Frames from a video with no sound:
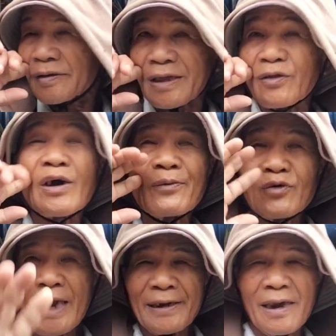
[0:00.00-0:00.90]
Tatlo ka
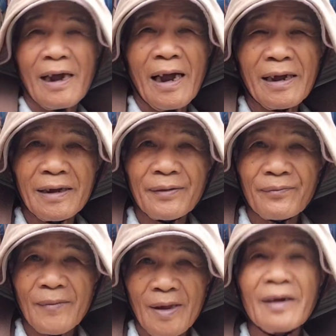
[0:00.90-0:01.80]
bulan. Tatlo ka
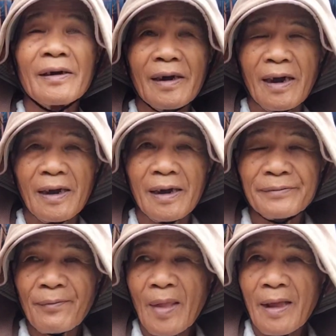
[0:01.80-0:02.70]
bulan. Ti,
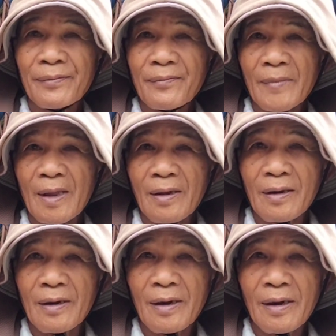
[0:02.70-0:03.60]
pira baligya mo kilo,
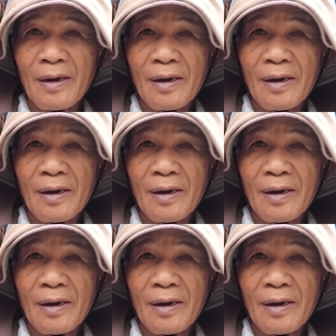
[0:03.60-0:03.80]
tay?